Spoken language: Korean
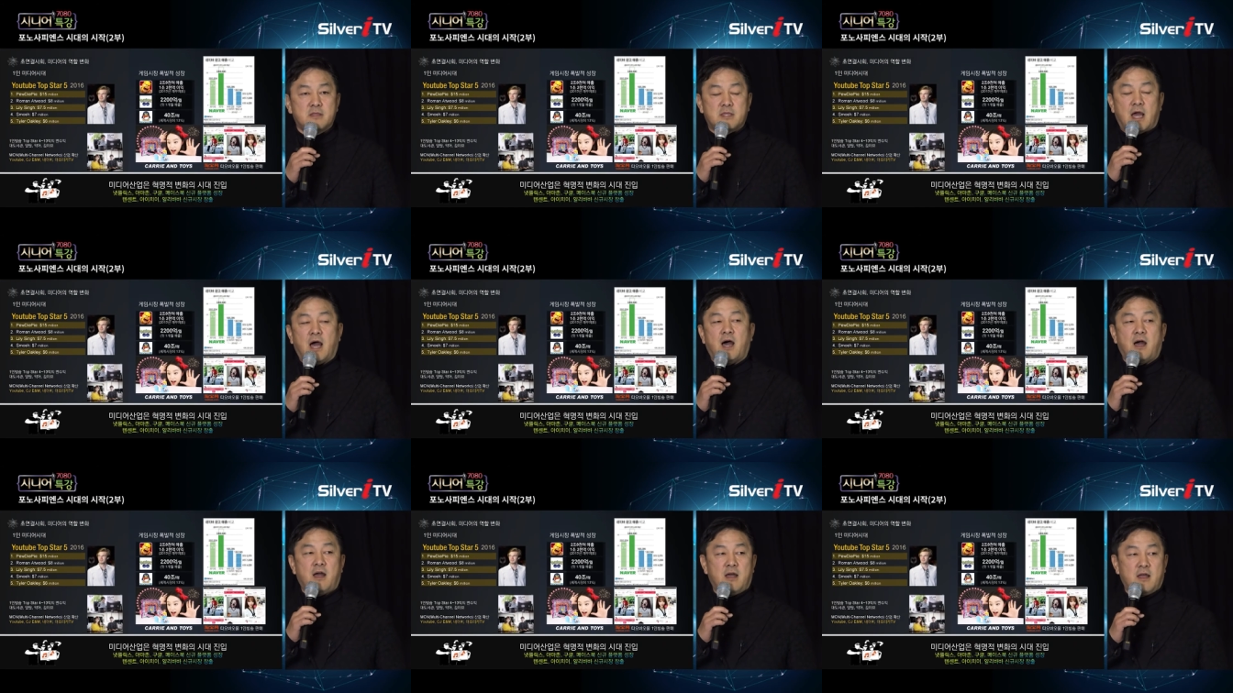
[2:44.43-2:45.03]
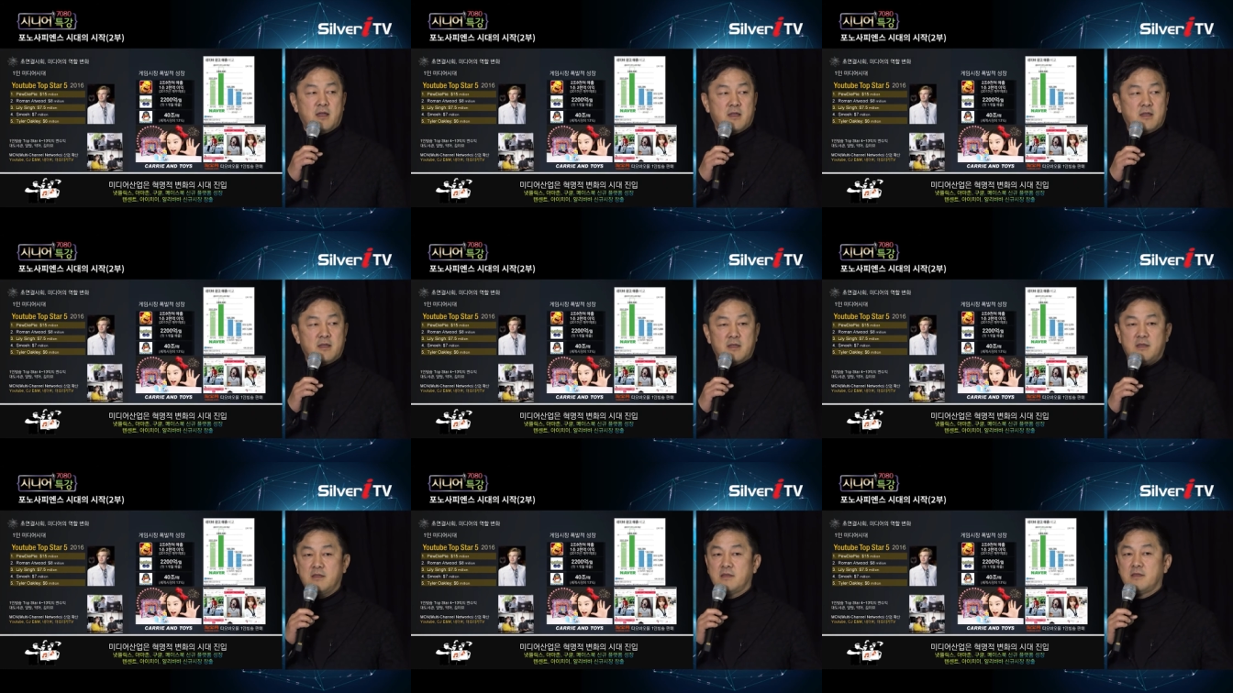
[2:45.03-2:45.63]
다
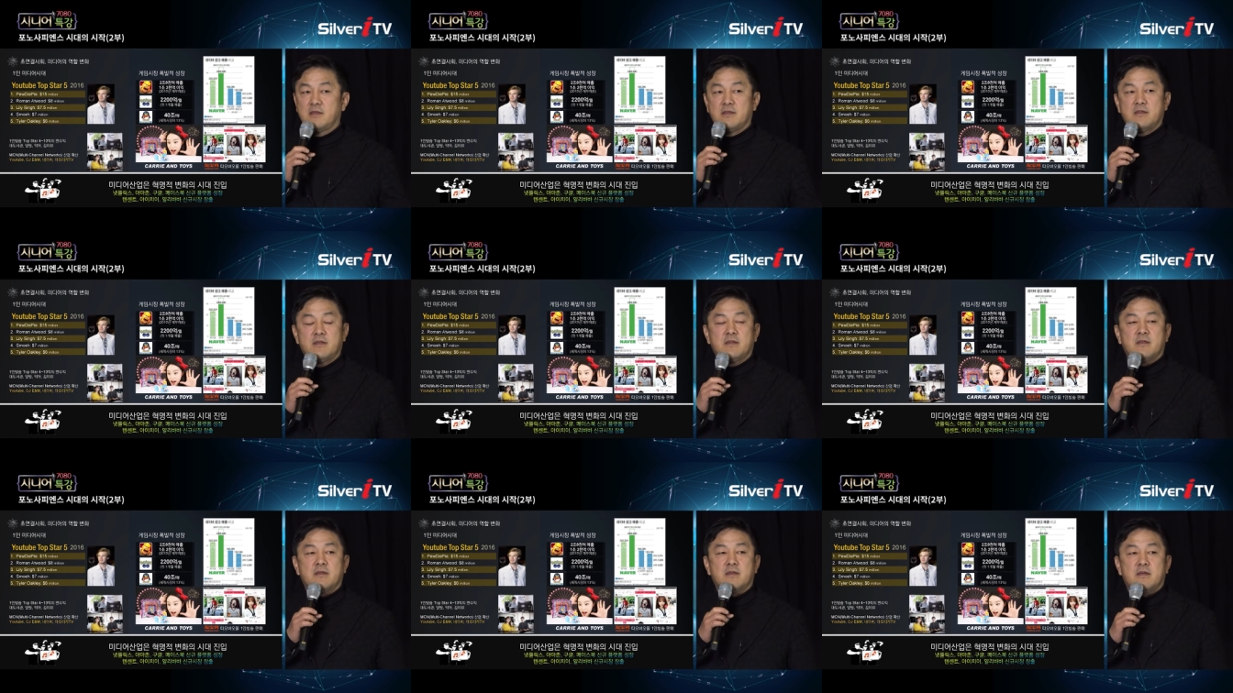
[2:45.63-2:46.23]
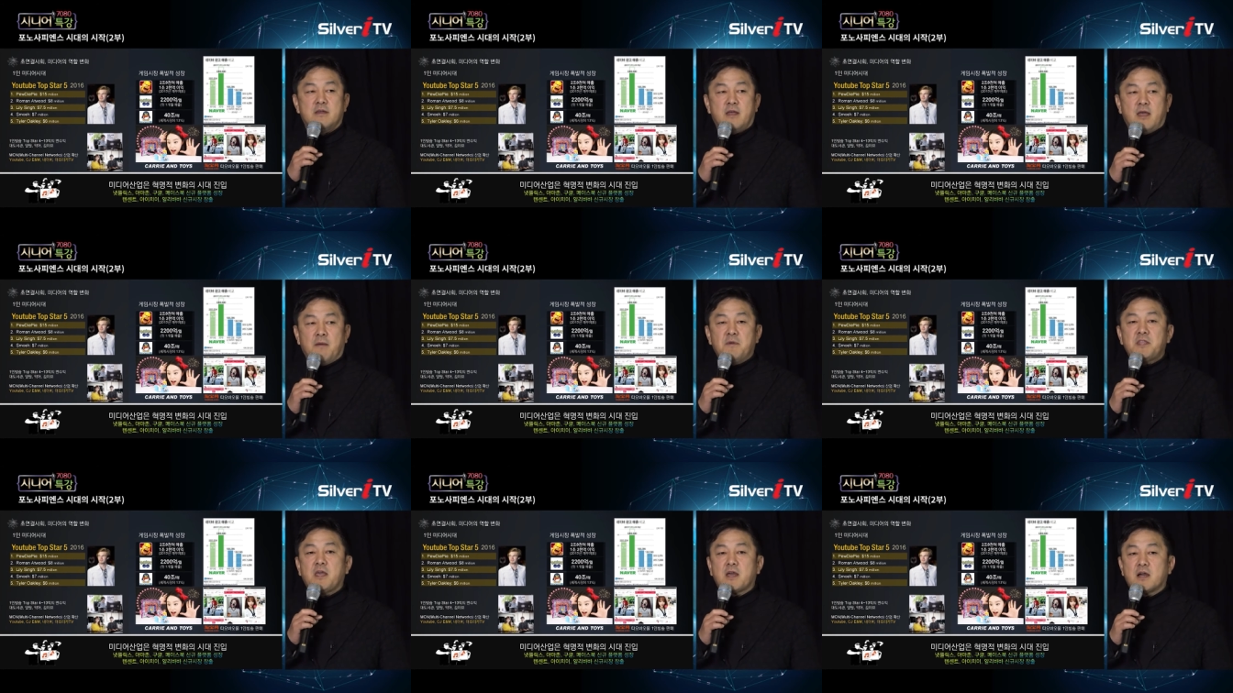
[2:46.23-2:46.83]

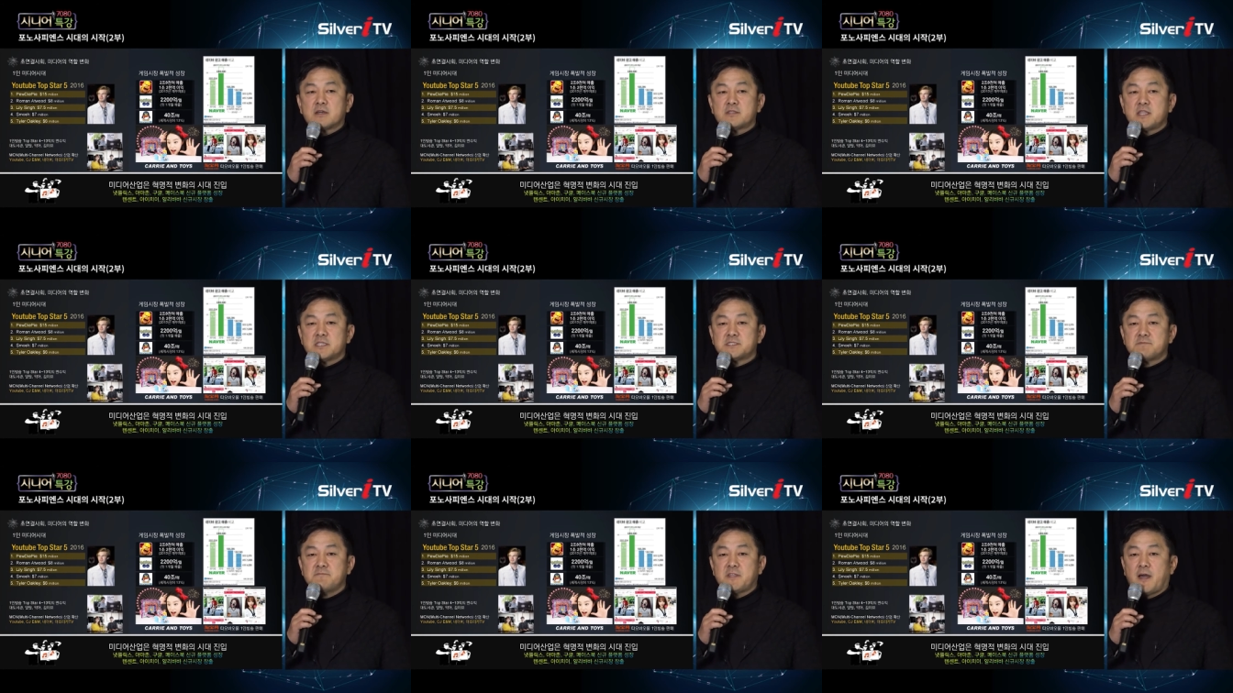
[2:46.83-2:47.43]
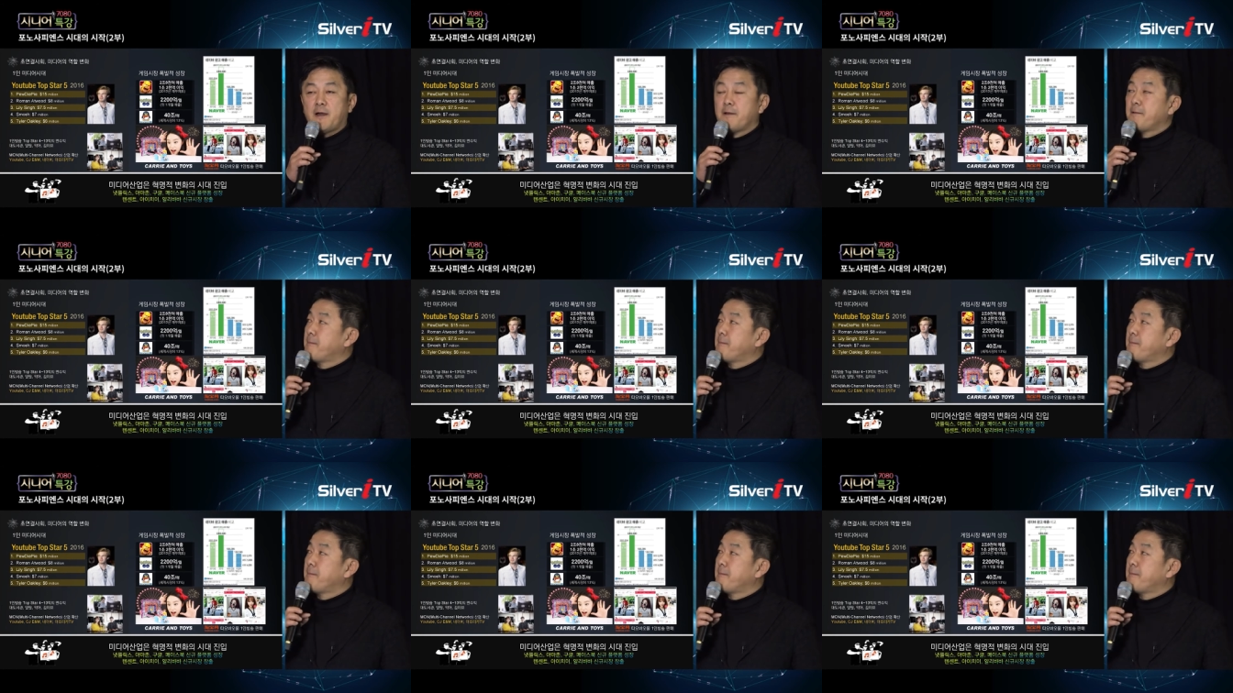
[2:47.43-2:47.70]
M&A가 끝났습니다.